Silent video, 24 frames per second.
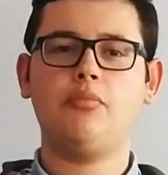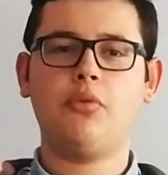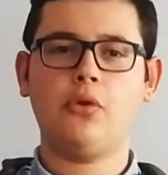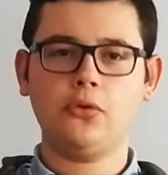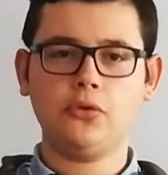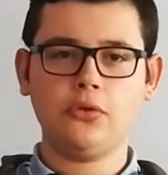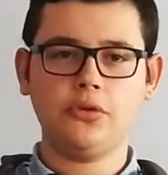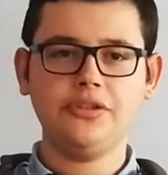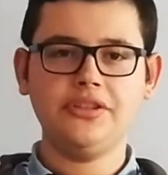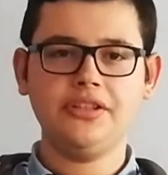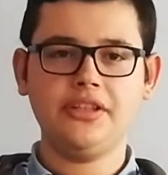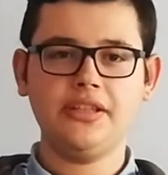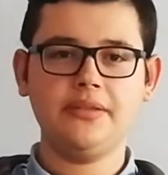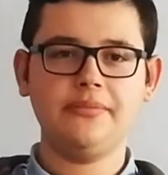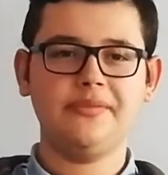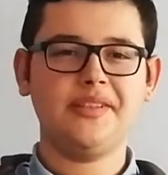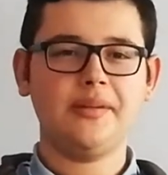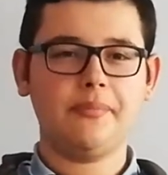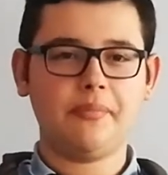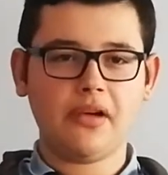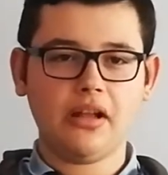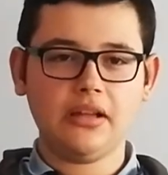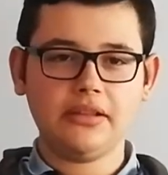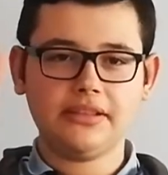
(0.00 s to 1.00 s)
Polonya'yı bir
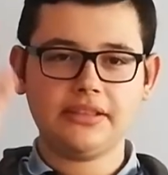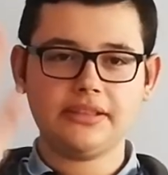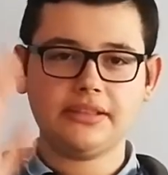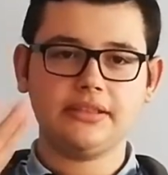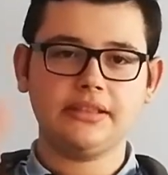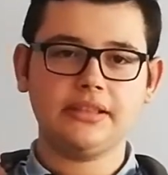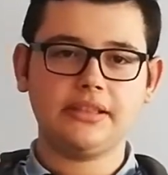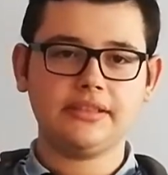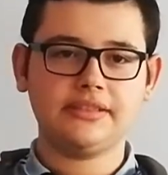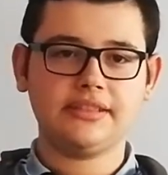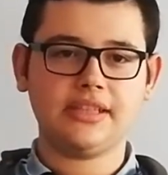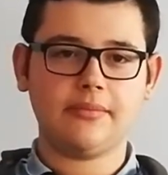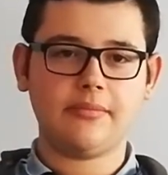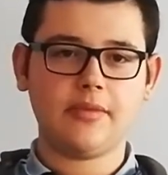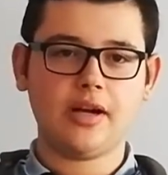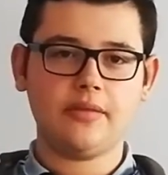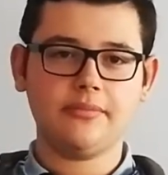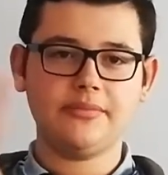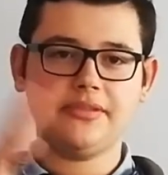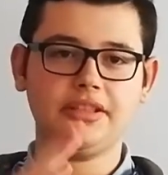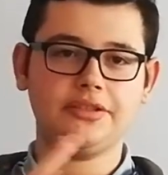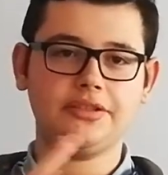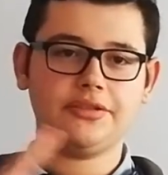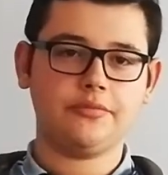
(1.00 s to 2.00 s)
de Baltıkları
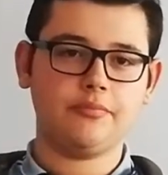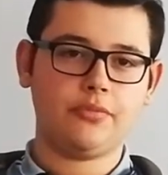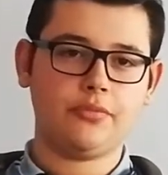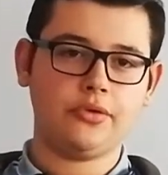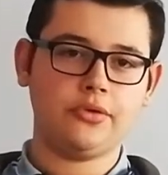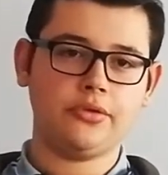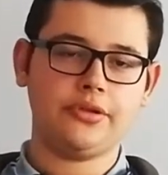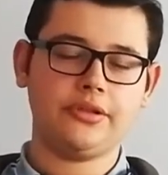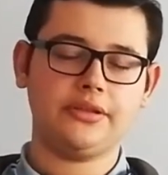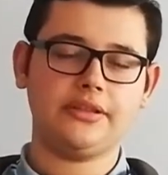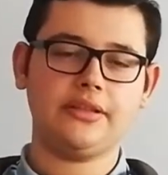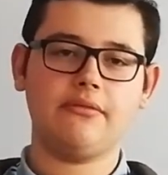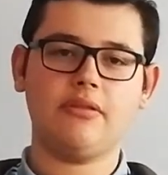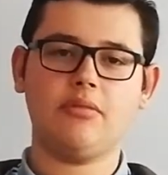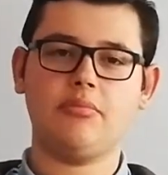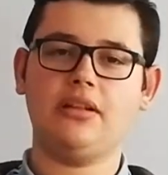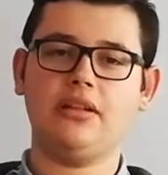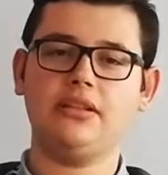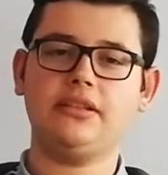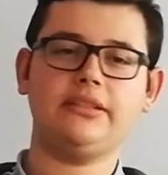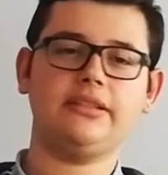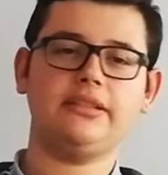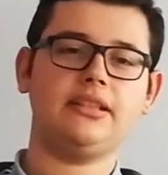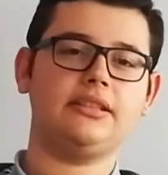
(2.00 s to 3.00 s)
tamamıyla Polonya'dan ve
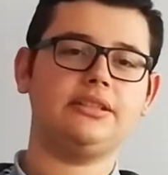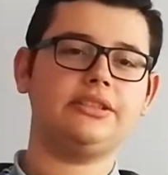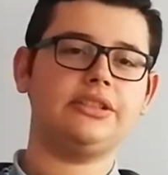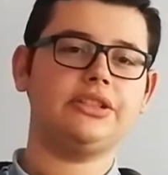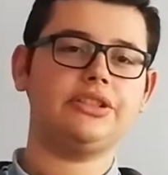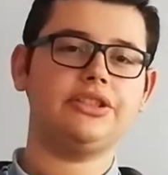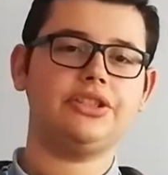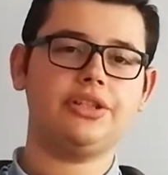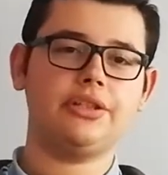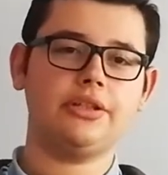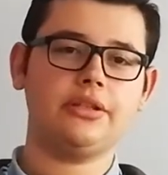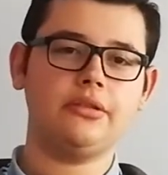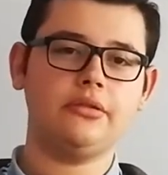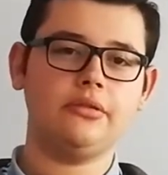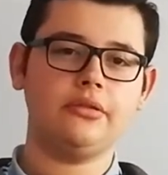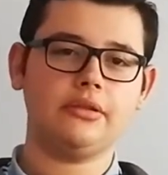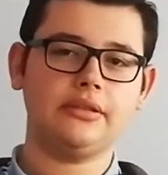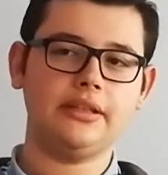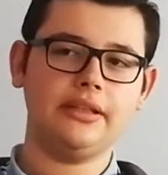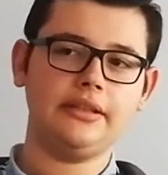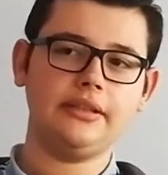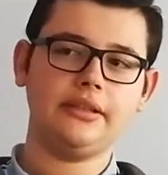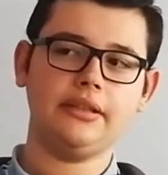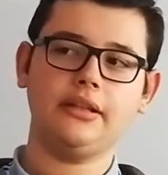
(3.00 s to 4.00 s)
Baltıklardan
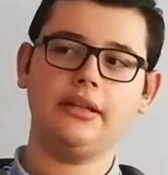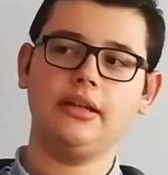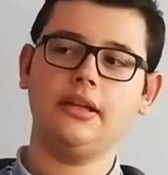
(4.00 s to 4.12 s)
çekiliyorlar.